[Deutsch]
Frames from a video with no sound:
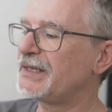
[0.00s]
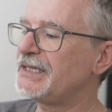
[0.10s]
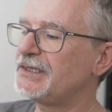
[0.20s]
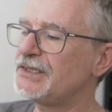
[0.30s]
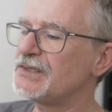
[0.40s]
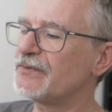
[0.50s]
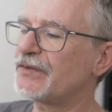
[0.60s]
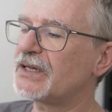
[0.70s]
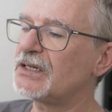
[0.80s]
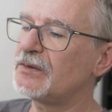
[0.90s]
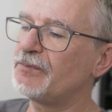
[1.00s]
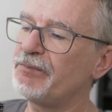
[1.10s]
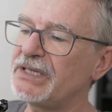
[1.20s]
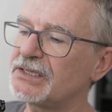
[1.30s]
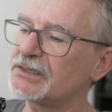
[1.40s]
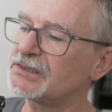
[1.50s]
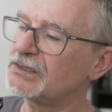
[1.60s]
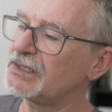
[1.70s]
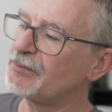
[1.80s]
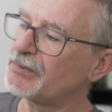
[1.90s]
in diesem Fall mit
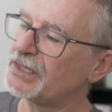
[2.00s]
dem